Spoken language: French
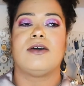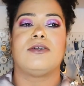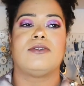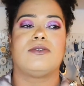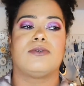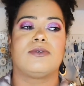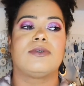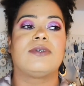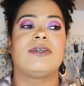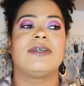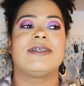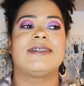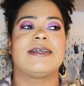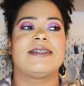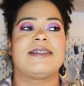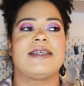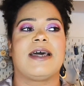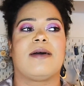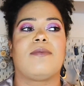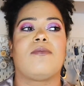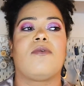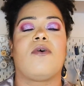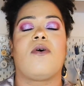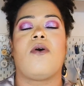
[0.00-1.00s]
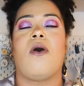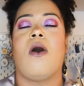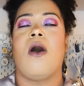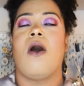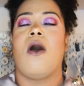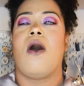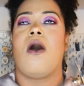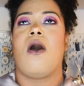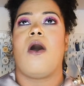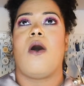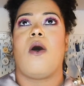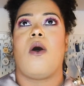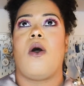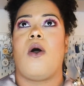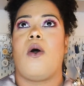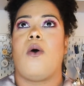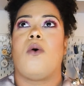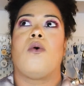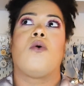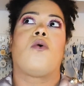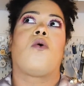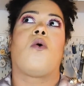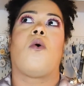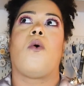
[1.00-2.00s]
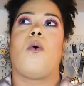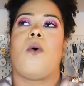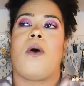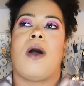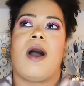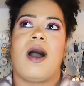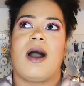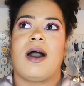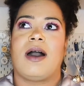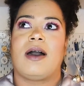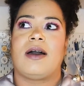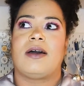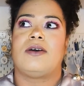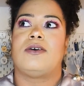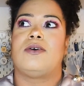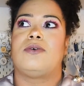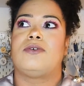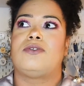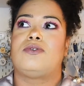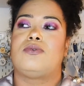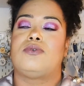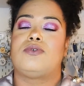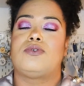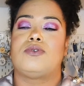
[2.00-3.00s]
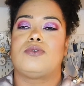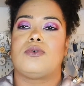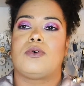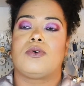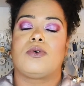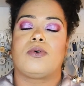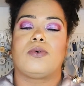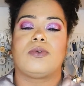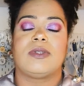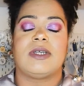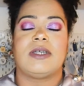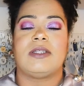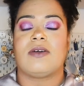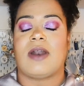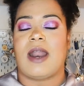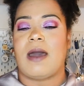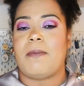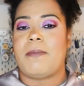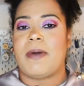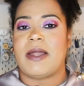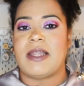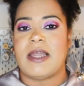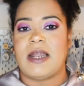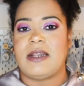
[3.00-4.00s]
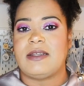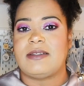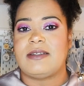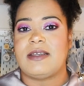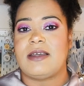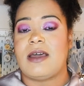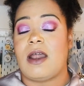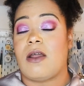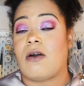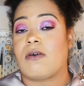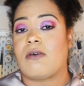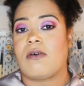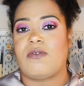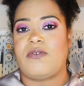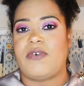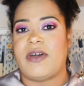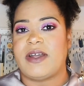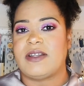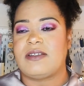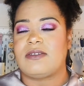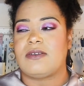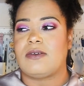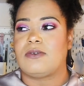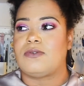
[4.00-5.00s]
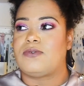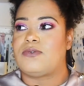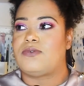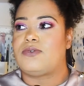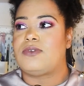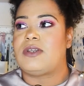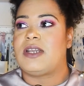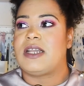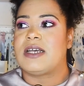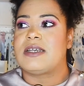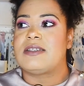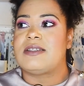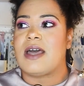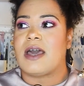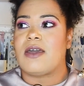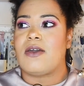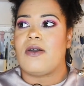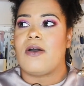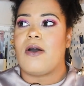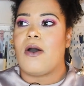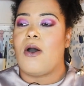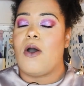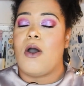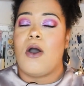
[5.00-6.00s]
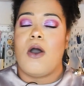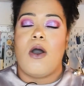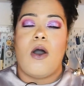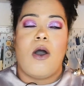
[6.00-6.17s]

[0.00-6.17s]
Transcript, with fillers: Donc, sincèrement, euh, on croit euh, toujours qu'on est dans la banalité, alors qu'en fait, euh, vu de l'extérieur,